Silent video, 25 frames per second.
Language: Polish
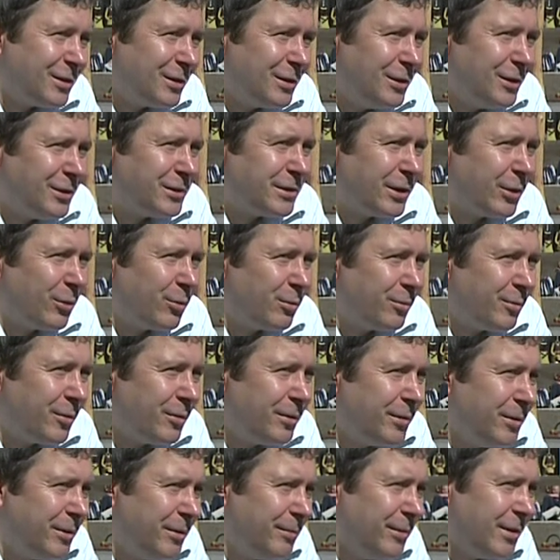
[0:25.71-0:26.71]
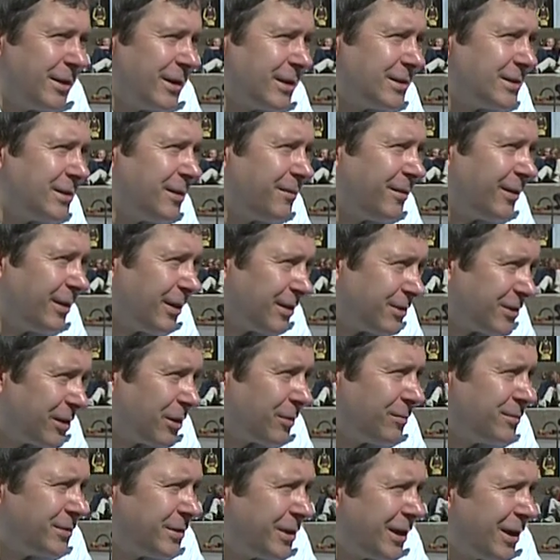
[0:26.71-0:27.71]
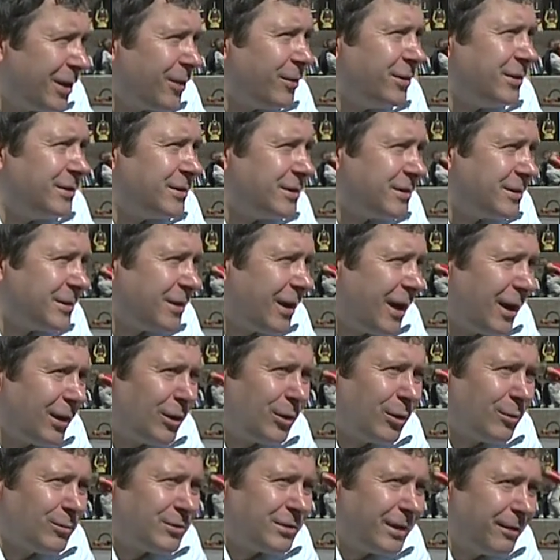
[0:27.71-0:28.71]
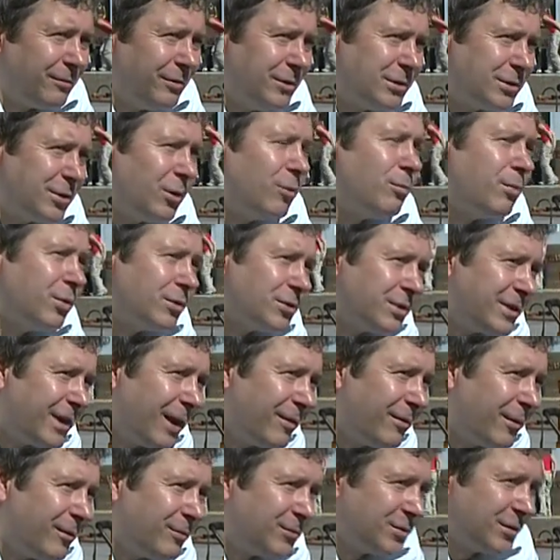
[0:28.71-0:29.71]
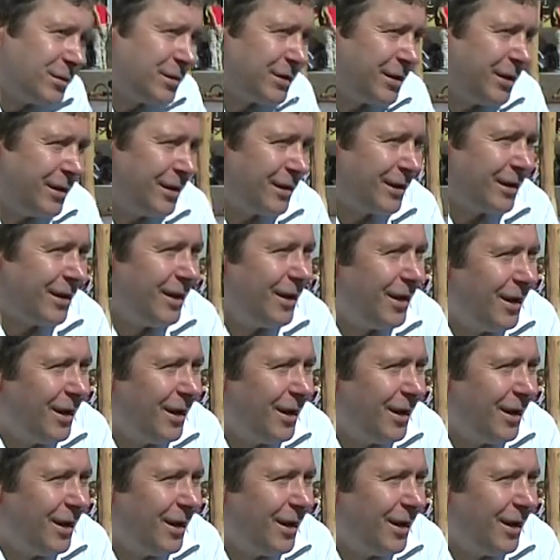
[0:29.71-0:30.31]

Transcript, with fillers: liceum imienia Stefana Żeromskiego i z Hanką Sawicką. Pozdrawiam wszystkich